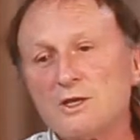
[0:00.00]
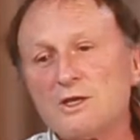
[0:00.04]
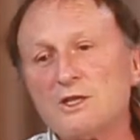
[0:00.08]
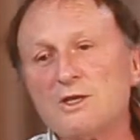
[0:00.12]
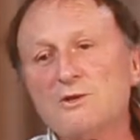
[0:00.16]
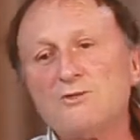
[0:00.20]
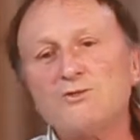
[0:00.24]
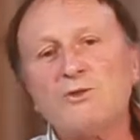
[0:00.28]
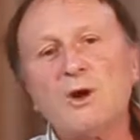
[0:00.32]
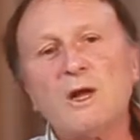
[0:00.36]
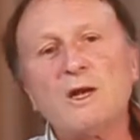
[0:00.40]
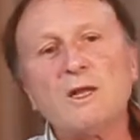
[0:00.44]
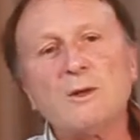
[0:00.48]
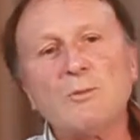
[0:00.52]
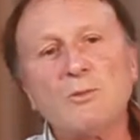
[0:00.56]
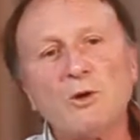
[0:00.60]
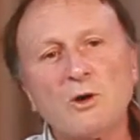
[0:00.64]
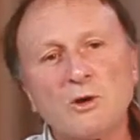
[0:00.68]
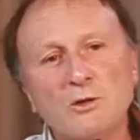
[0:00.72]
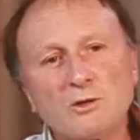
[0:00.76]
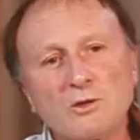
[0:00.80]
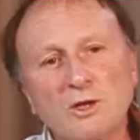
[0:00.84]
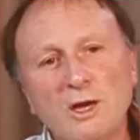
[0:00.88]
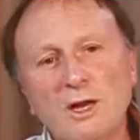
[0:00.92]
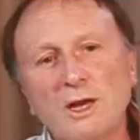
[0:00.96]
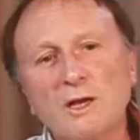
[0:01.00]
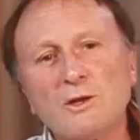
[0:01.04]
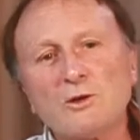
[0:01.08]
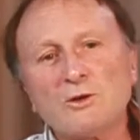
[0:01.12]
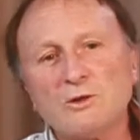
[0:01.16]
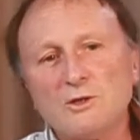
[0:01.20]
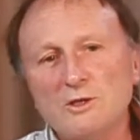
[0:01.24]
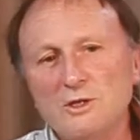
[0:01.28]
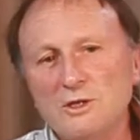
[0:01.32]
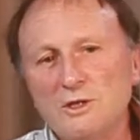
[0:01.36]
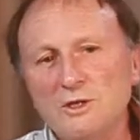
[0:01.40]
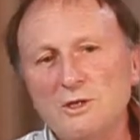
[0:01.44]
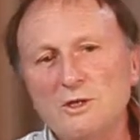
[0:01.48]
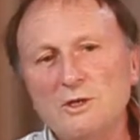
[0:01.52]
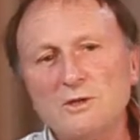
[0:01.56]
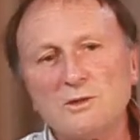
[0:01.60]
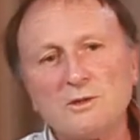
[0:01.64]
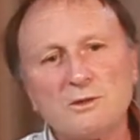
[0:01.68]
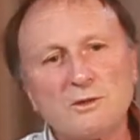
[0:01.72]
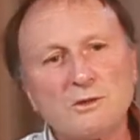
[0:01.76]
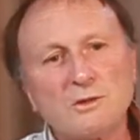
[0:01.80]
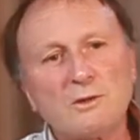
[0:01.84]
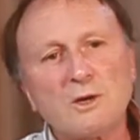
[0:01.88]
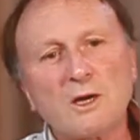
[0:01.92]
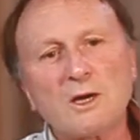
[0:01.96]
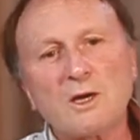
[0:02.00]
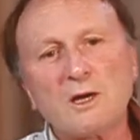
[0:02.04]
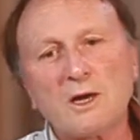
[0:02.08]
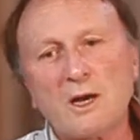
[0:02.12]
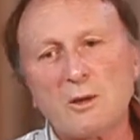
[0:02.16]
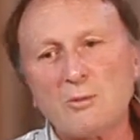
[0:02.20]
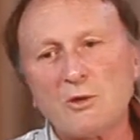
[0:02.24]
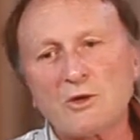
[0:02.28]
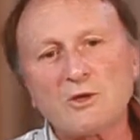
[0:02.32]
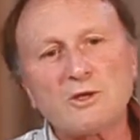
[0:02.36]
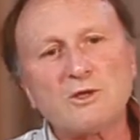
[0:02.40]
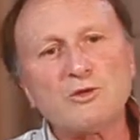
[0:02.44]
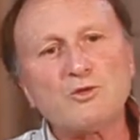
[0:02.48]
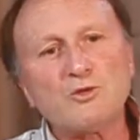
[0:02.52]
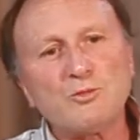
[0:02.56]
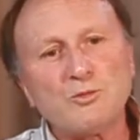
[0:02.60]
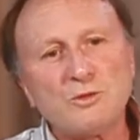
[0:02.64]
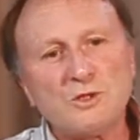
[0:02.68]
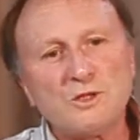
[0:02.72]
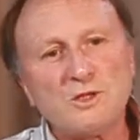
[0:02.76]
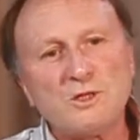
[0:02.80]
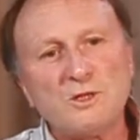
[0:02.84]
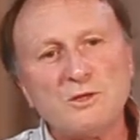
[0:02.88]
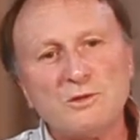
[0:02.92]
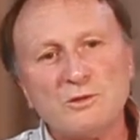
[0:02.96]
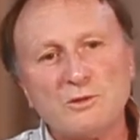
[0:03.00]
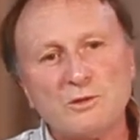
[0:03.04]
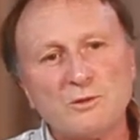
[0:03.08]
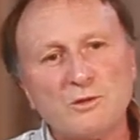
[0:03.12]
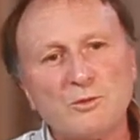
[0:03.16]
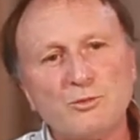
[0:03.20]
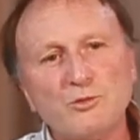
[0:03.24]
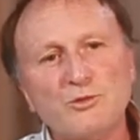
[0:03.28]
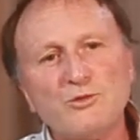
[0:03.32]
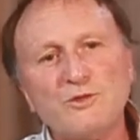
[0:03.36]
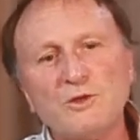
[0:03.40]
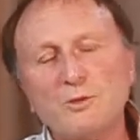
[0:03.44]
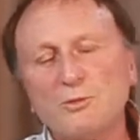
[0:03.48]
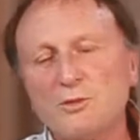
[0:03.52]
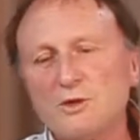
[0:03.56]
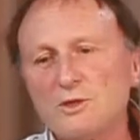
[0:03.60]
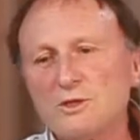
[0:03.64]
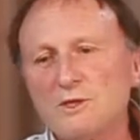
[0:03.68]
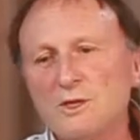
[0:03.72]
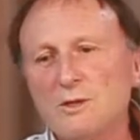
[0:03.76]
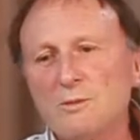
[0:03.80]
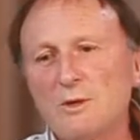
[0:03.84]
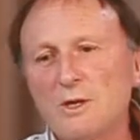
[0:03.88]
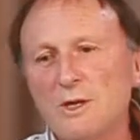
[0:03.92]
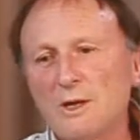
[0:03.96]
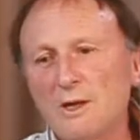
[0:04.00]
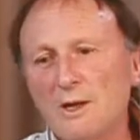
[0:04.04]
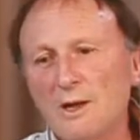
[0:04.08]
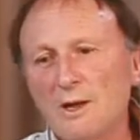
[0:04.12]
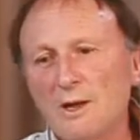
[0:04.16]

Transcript: qui voient les banques à l'agonie euh, réclamant des subsides le plus vite possible.